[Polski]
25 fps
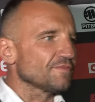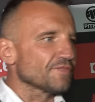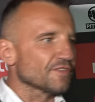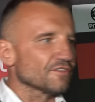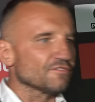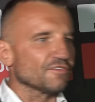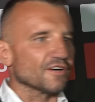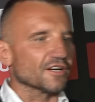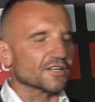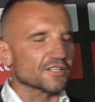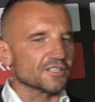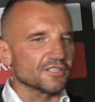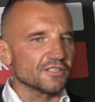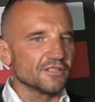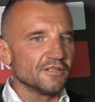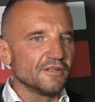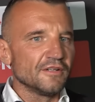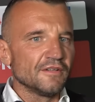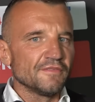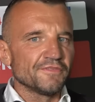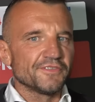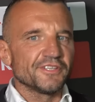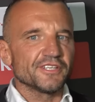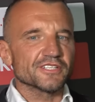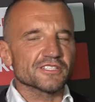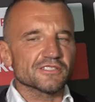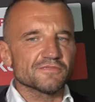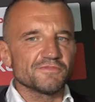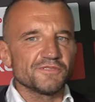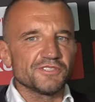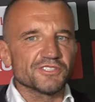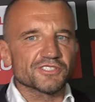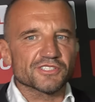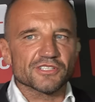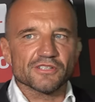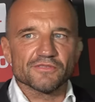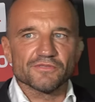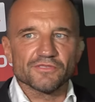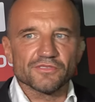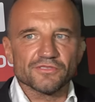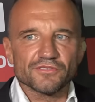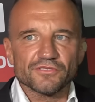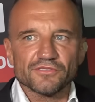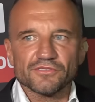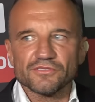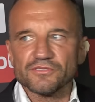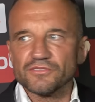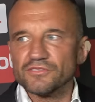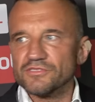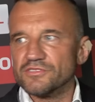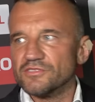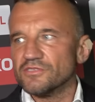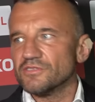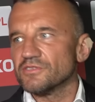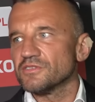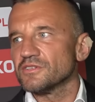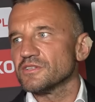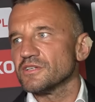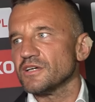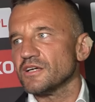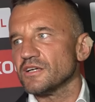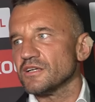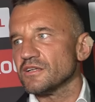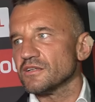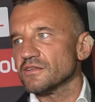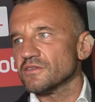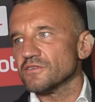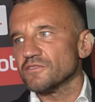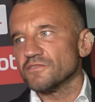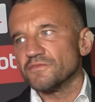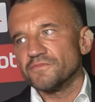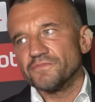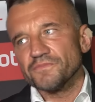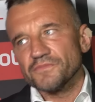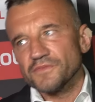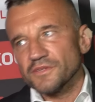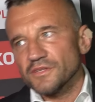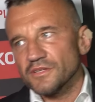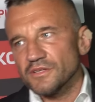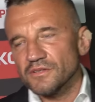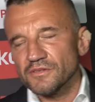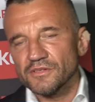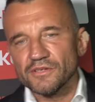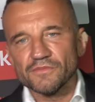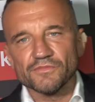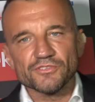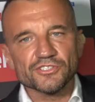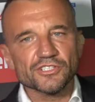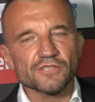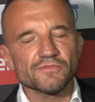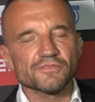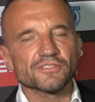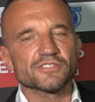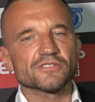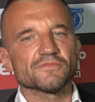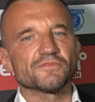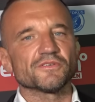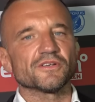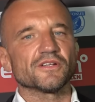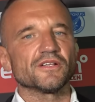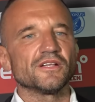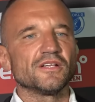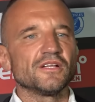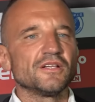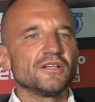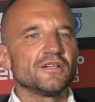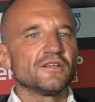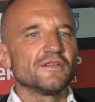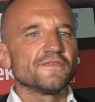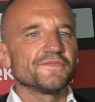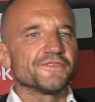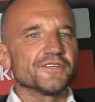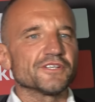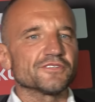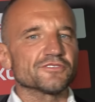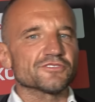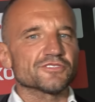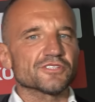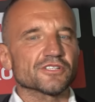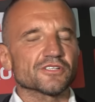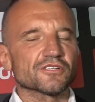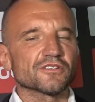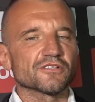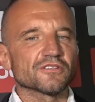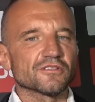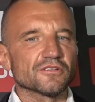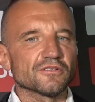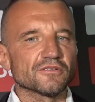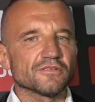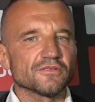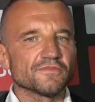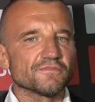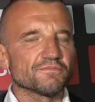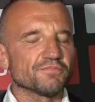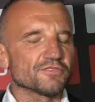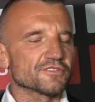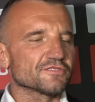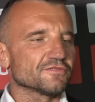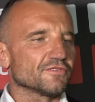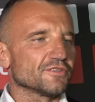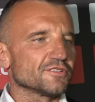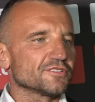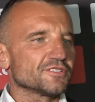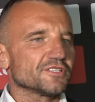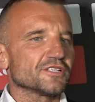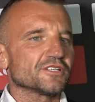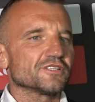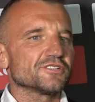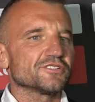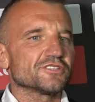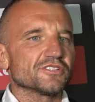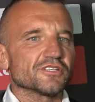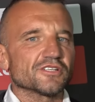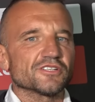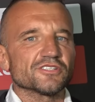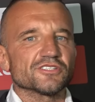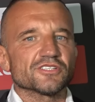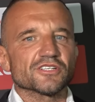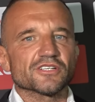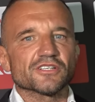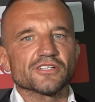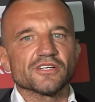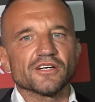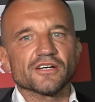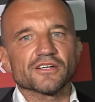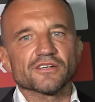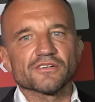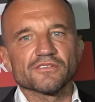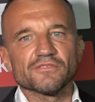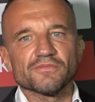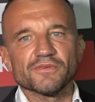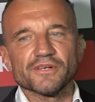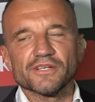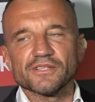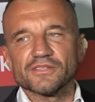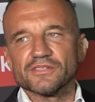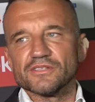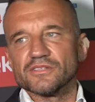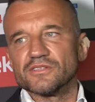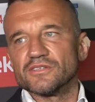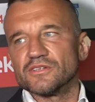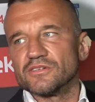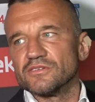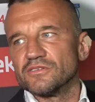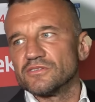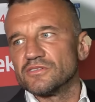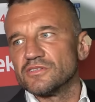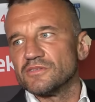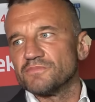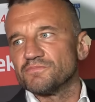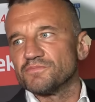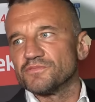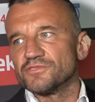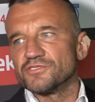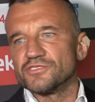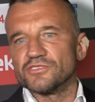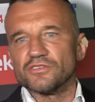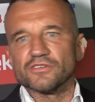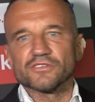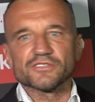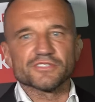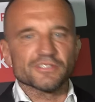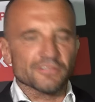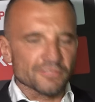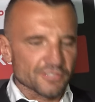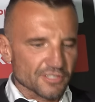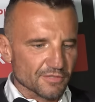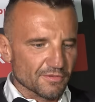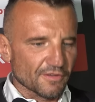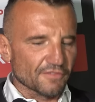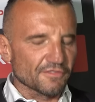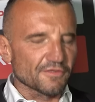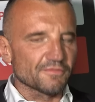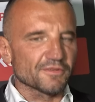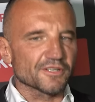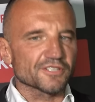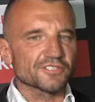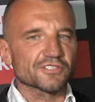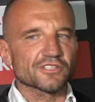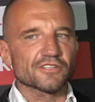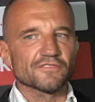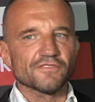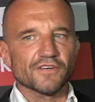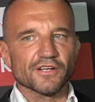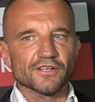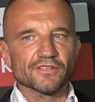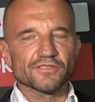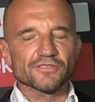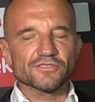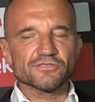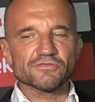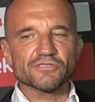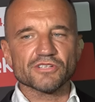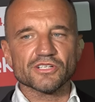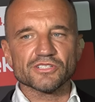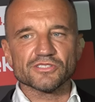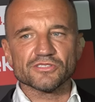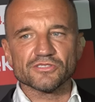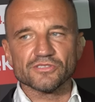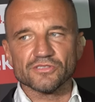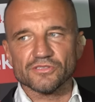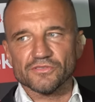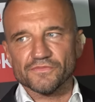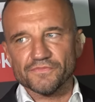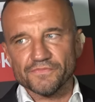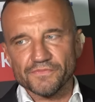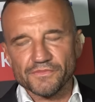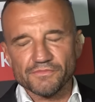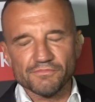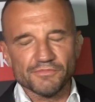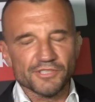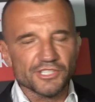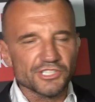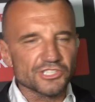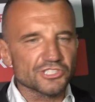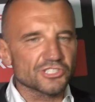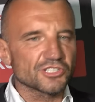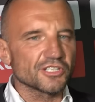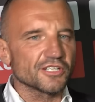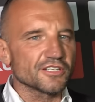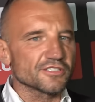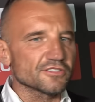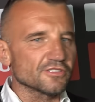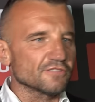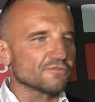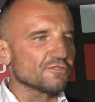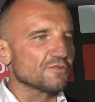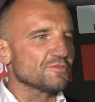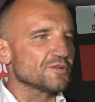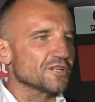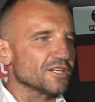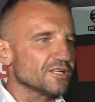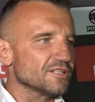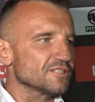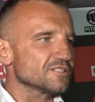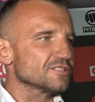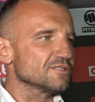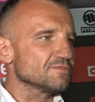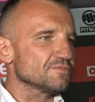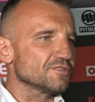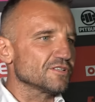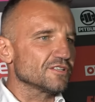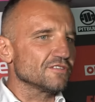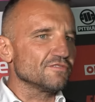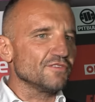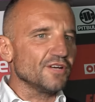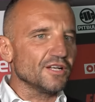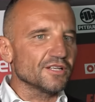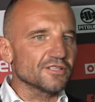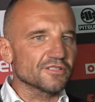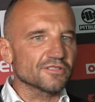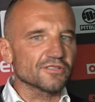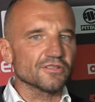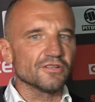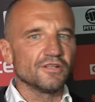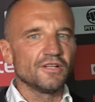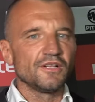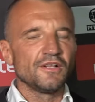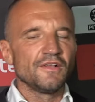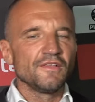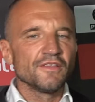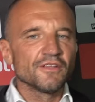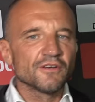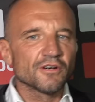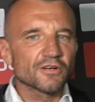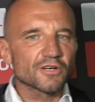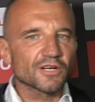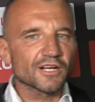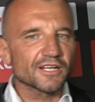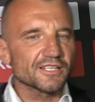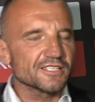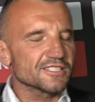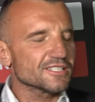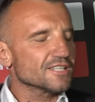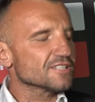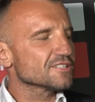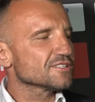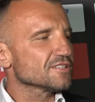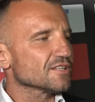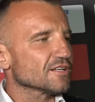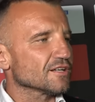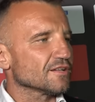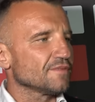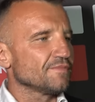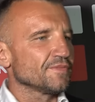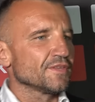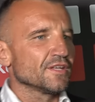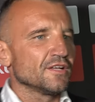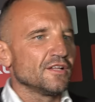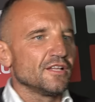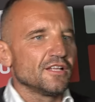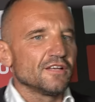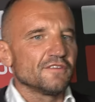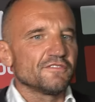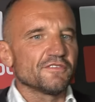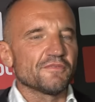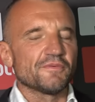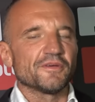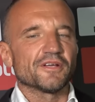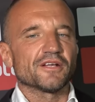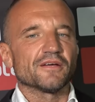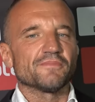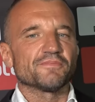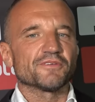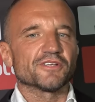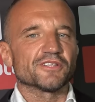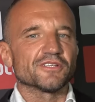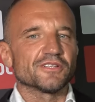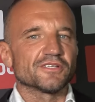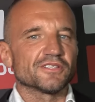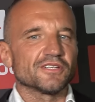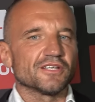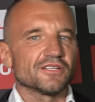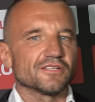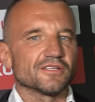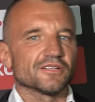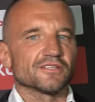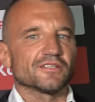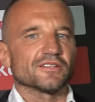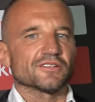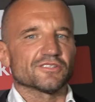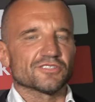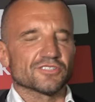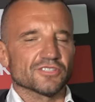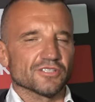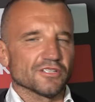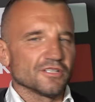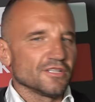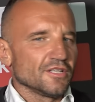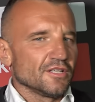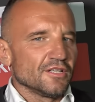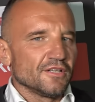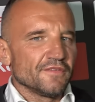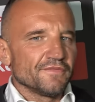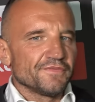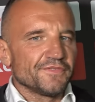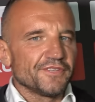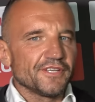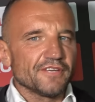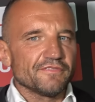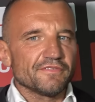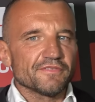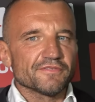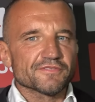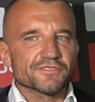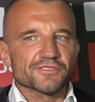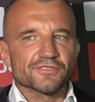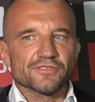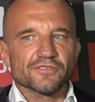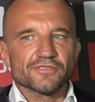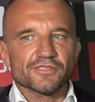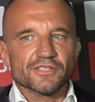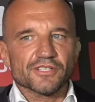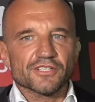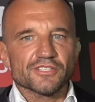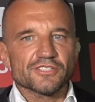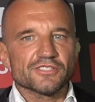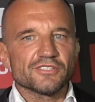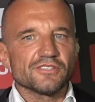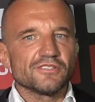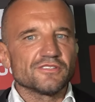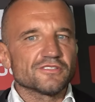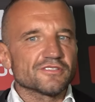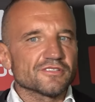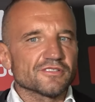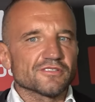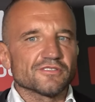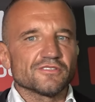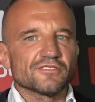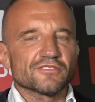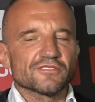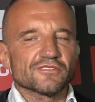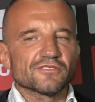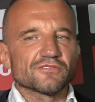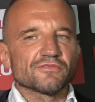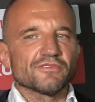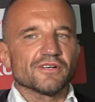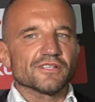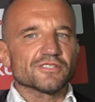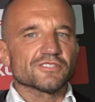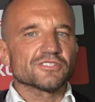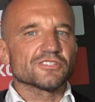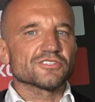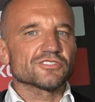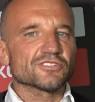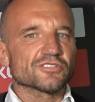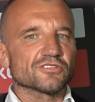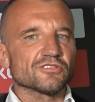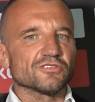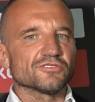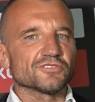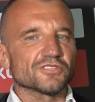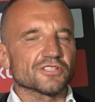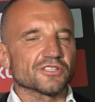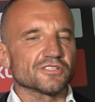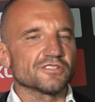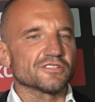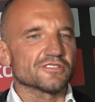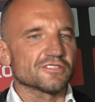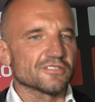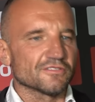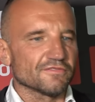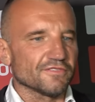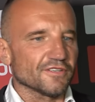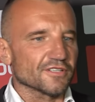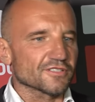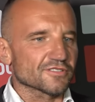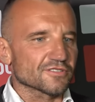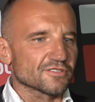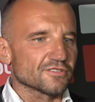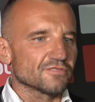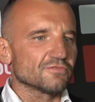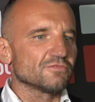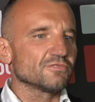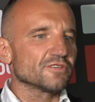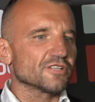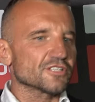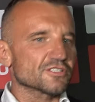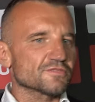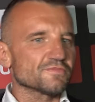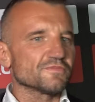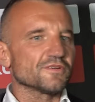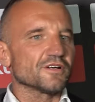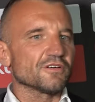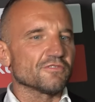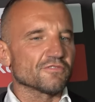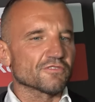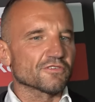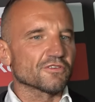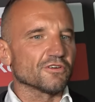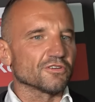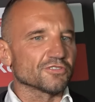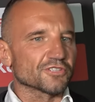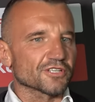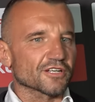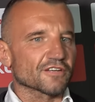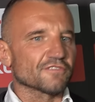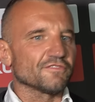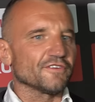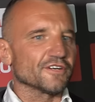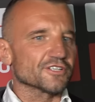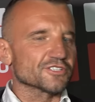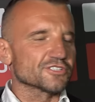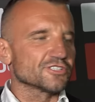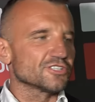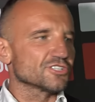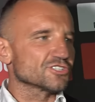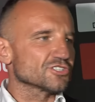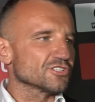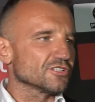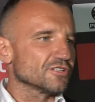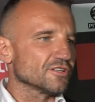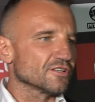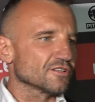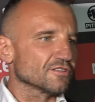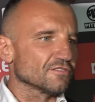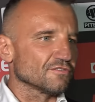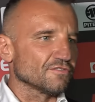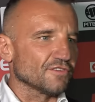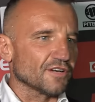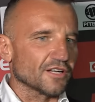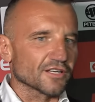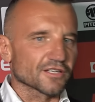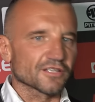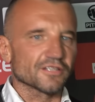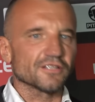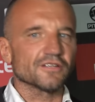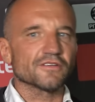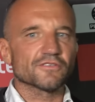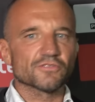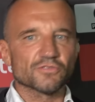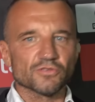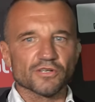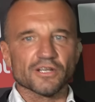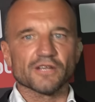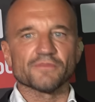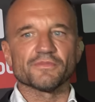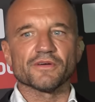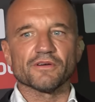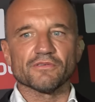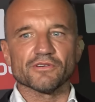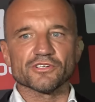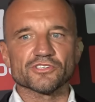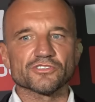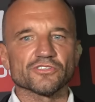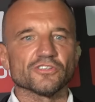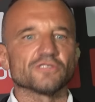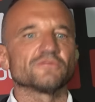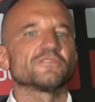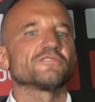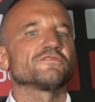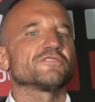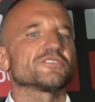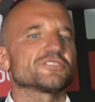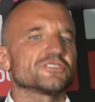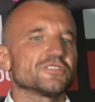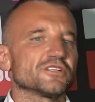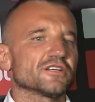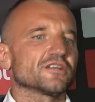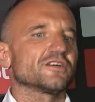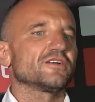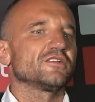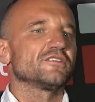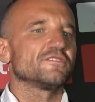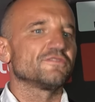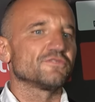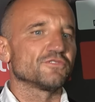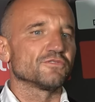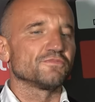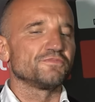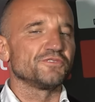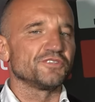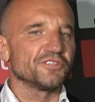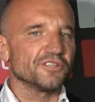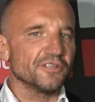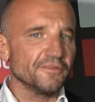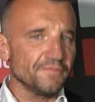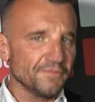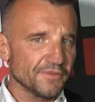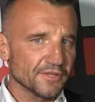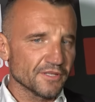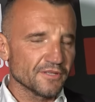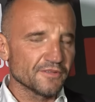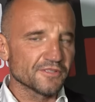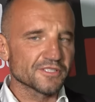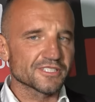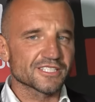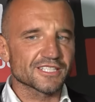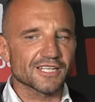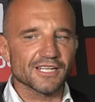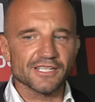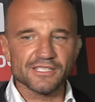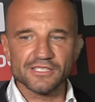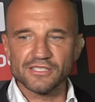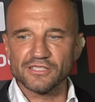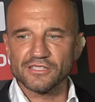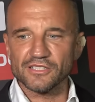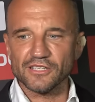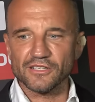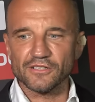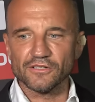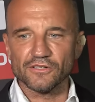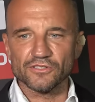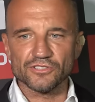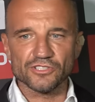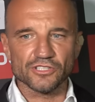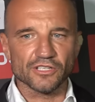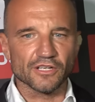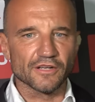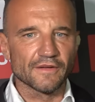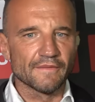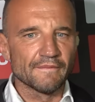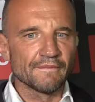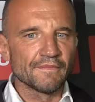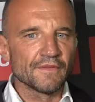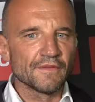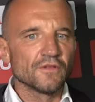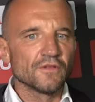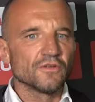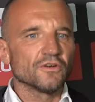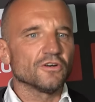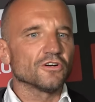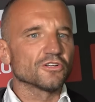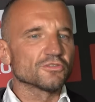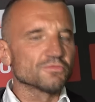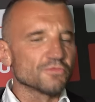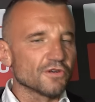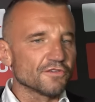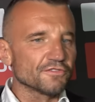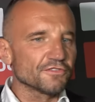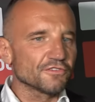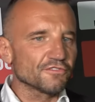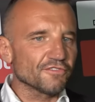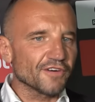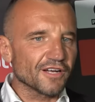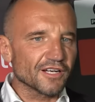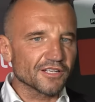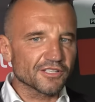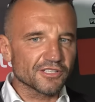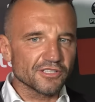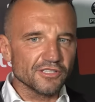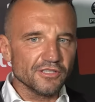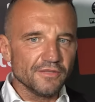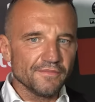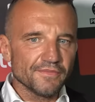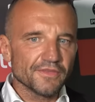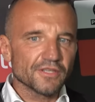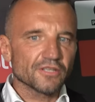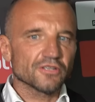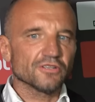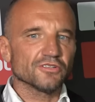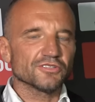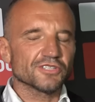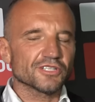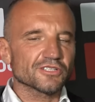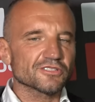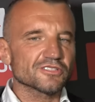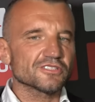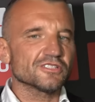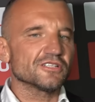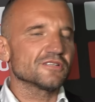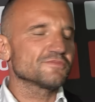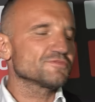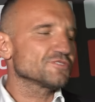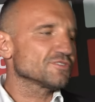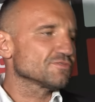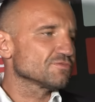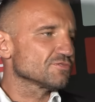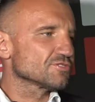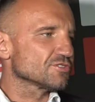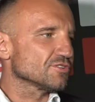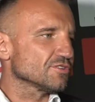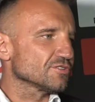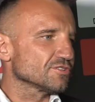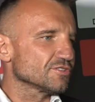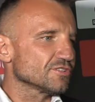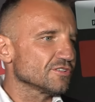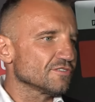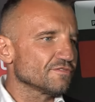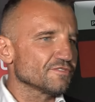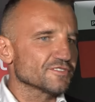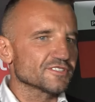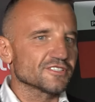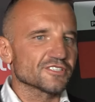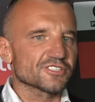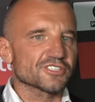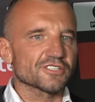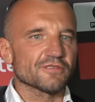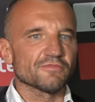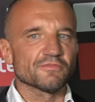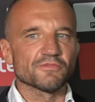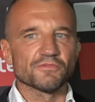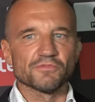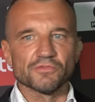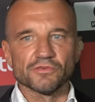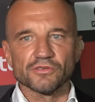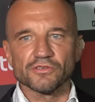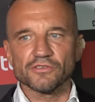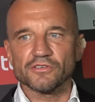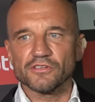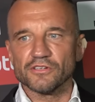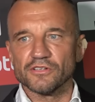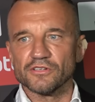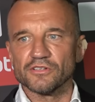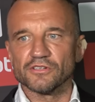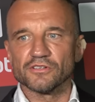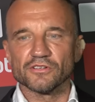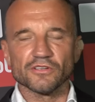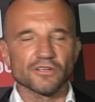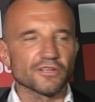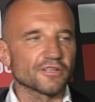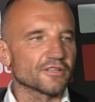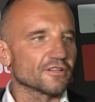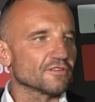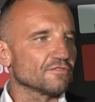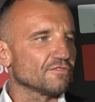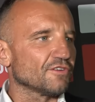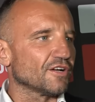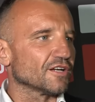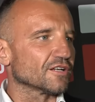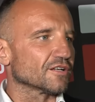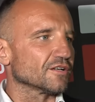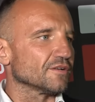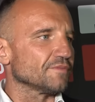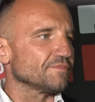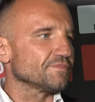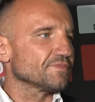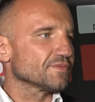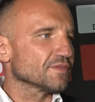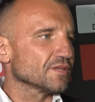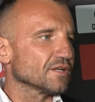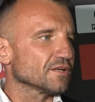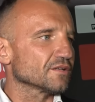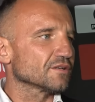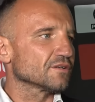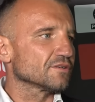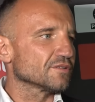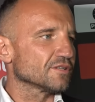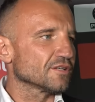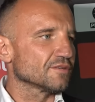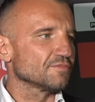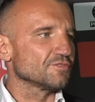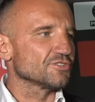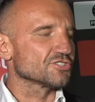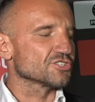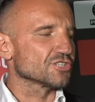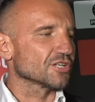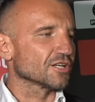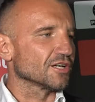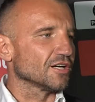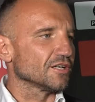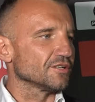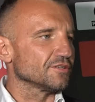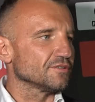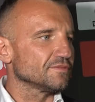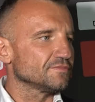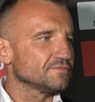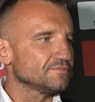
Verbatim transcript: E, wagi. Jest mistrzem, no to, no to sorry, no ale to nie możemy sobie na coś takiego pozwolić. Jakieś, jakieś takie argumenty tego typu, że on chciał sobie wybrać rywala. No słuchajcie, to nic nie jest od wybierania sobie rywali, to organizacja wybiera pretendenta, także nie wiem skąd jakieś te insynuacje, że kontrakt jest nieważny. Łukasz miał kontrakt ważny jeszcze na jedną walkę, która miała się odbyć właśnie na gali w Lubinie. Z racji tego, że odmówił walki, kontrakt zostaje przedłużony i wyznaczamy mu e, kolejną walkę na najbliższej gali.